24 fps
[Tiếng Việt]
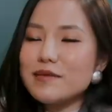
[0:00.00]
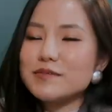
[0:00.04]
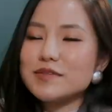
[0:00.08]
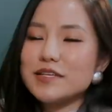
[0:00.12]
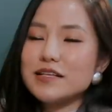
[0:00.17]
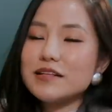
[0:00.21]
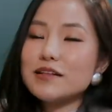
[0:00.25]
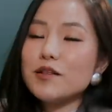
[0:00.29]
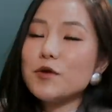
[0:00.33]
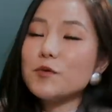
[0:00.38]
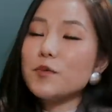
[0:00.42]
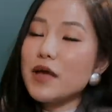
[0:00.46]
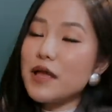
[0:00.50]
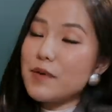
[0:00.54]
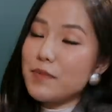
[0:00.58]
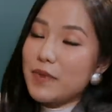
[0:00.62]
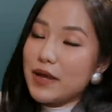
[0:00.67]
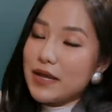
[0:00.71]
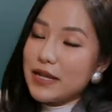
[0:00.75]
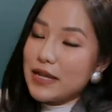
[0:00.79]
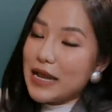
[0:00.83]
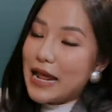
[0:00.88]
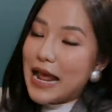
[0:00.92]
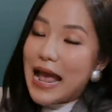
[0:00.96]
Em sẽ lúc đó
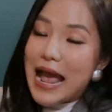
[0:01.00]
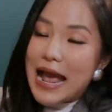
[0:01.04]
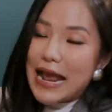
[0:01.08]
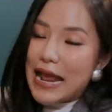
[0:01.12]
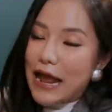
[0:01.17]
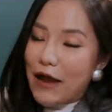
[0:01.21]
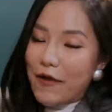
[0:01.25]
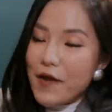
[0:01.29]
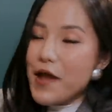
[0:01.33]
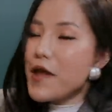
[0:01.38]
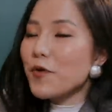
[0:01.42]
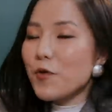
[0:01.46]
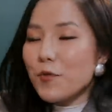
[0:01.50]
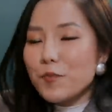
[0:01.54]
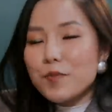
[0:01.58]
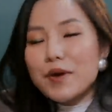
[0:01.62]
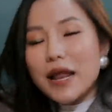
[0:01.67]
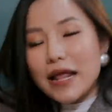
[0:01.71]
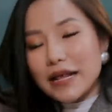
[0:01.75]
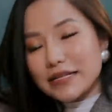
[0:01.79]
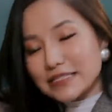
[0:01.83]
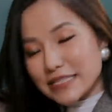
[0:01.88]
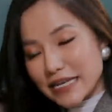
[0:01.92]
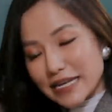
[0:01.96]
em hay ai hỏi em
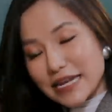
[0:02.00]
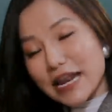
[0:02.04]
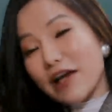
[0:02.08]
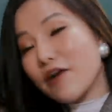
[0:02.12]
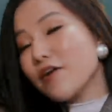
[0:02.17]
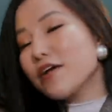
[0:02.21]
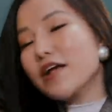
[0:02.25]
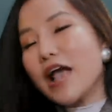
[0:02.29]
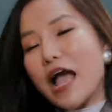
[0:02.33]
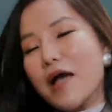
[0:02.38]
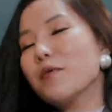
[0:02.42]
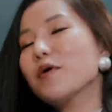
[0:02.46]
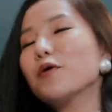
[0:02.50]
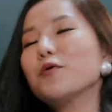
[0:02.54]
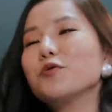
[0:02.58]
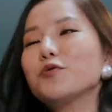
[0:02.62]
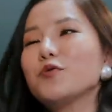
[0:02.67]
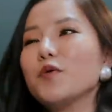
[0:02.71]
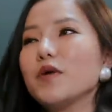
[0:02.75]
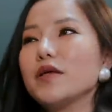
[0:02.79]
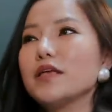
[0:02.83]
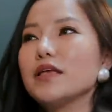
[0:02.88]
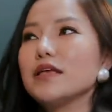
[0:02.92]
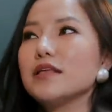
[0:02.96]
cũng để sẽ nói kể một câu
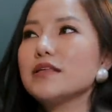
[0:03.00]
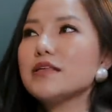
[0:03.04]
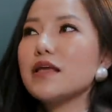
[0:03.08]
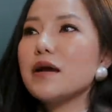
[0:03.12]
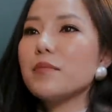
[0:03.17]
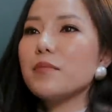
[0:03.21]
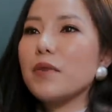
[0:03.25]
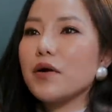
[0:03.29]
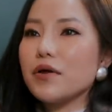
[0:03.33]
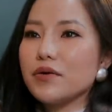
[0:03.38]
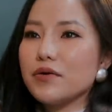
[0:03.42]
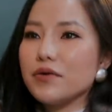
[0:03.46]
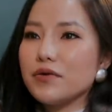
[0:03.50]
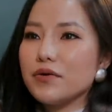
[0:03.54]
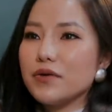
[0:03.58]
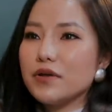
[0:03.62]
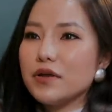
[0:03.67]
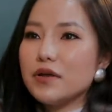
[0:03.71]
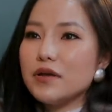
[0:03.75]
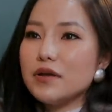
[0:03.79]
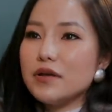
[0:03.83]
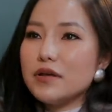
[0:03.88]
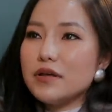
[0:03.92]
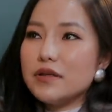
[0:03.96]
chuyện vậy cho mọi người
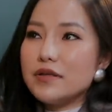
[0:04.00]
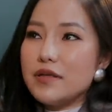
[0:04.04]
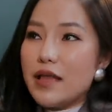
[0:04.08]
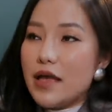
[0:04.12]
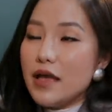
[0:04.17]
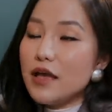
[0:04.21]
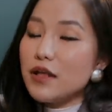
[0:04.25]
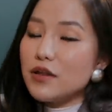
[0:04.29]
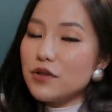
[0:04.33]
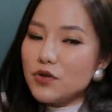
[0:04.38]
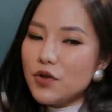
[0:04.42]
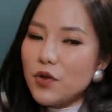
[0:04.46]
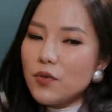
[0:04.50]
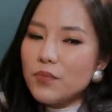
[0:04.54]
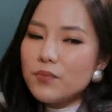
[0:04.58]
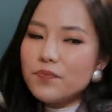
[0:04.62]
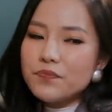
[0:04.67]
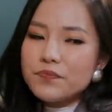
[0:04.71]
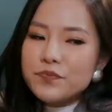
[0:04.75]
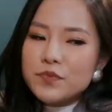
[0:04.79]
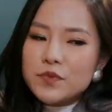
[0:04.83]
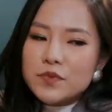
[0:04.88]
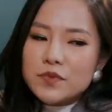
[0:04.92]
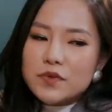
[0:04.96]
dễ hình dung.
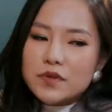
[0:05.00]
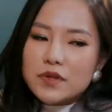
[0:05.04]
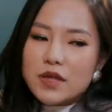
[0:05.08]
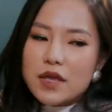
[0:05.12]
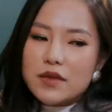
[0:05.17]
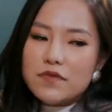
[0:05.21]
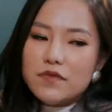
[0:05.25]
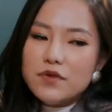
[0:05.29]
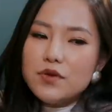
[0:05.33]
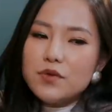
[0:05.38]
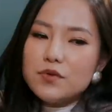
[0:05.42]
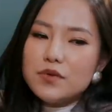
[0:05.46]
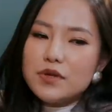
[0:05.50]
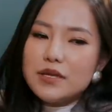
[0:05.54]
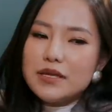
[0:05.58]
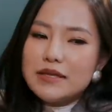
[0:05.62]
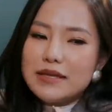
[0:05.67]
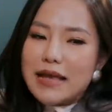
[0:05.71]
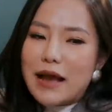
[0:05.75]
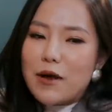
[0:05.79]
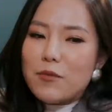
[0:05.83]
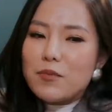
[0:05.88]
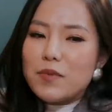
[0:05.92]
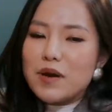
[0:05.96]
Thì ví dụ như
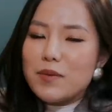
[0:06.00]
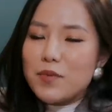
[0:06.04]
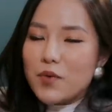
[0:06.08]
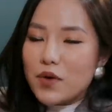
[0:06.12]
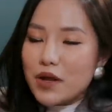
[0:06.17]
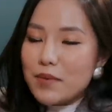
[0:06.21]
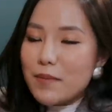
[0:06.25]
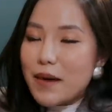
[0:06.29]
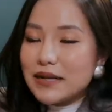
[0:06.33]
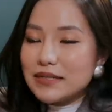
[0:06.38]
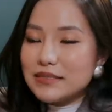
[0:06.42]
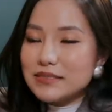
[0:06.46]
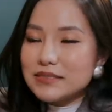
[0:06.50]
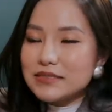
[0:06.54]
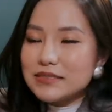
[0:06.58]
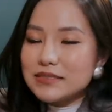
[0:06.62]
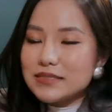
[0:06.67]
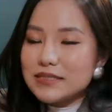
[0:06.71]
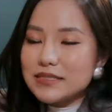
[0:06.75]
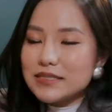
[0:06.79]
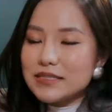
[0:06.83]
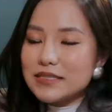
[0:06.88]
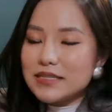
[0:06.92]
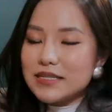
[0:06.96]
chồng là một cái bánh,
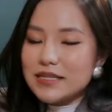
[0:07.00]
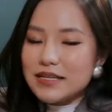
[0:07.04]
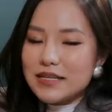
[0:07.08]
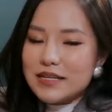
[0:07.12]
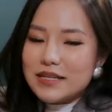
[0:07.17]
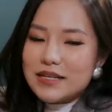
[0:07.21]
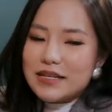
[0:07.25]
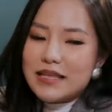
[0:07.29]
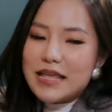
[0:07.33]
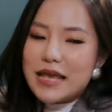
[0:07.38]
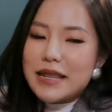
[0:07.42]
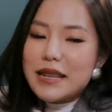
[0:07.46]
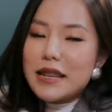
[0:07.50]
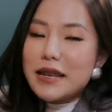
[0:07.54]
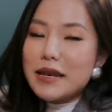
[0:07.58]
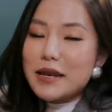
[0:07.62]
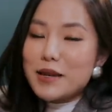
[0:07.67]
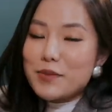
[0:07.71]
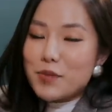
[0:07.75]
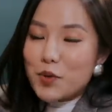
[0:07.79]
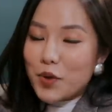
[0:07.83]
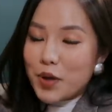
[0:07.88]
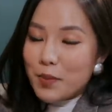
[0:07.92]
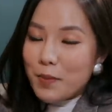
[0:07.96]
gia
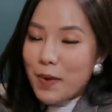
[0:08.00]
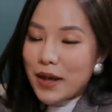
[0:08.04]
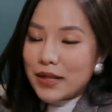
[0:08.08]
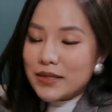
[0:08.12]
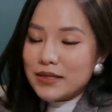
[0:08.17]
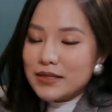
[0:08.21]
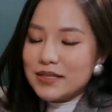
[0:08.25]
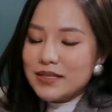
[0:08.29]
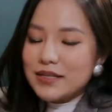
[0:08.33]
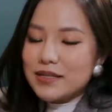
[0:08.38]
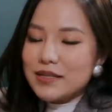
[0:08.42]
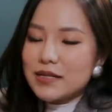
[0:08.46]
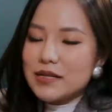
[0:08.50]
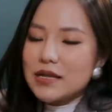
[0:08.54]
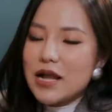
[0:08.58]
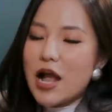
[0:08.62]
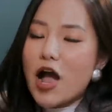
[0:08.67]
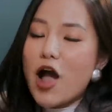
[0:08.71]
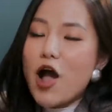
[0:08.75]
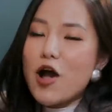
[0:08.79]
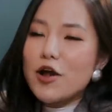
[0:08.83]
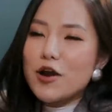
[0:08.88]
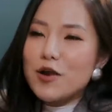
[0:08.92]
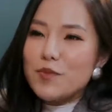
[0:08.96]
đình là một cái bánh,
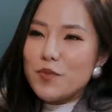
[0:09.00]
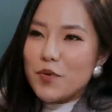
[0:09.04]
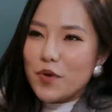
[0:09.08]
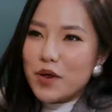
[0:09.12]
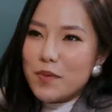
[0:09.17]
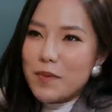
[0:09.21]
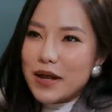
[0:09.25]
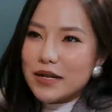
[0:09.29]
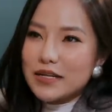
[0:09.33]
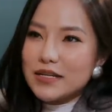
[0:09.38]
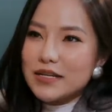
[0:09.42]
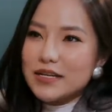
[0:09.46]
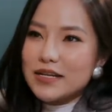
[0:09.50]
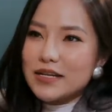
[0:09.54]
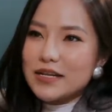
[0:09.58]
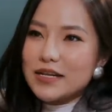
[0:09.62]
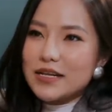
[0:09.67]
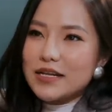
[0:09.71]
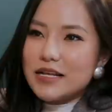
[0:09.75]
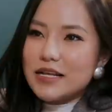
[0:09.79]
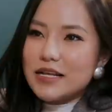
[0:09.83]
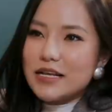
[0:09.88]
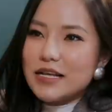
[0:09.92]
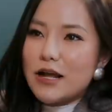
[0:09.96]
con là một cái bánh,
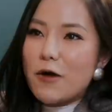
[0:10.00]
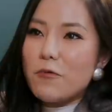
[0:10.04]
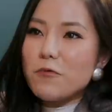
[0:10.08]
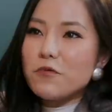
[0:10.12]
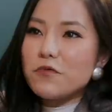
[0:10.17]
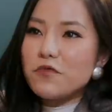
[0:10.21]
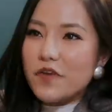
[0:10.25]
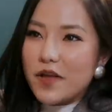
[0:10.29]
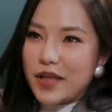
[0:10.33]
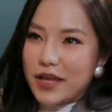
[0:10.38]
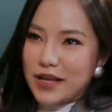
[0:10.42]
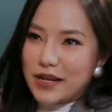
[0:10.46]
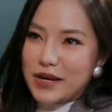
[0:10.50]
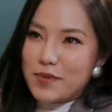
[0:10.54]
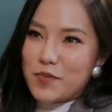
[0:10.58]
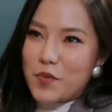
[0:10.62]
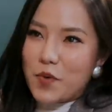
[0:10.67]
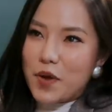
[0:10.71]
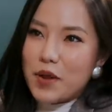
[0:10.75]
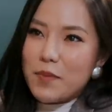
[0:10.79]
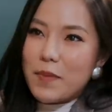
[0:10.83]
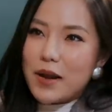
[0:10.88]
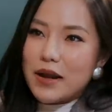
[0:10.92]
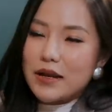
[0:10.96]
công việc là
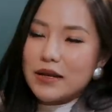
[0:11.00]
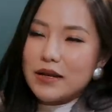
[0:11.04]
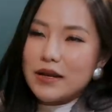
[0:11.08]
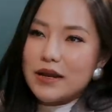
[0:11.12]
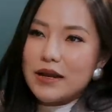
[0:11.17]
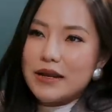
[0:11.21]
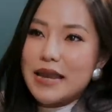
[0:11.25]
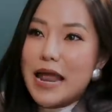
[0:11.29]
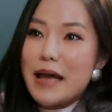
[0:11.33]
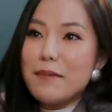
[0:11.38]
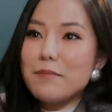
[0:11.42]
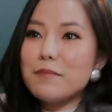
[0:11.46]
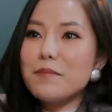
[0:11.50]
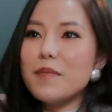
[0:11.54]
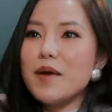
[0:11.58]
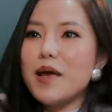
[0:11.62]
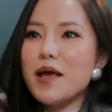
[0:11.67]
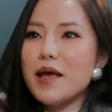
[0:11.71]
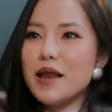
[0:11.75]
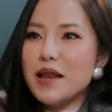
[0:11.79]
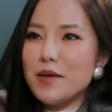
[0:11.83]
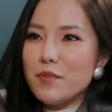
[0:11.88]
một cái bánh, đam mê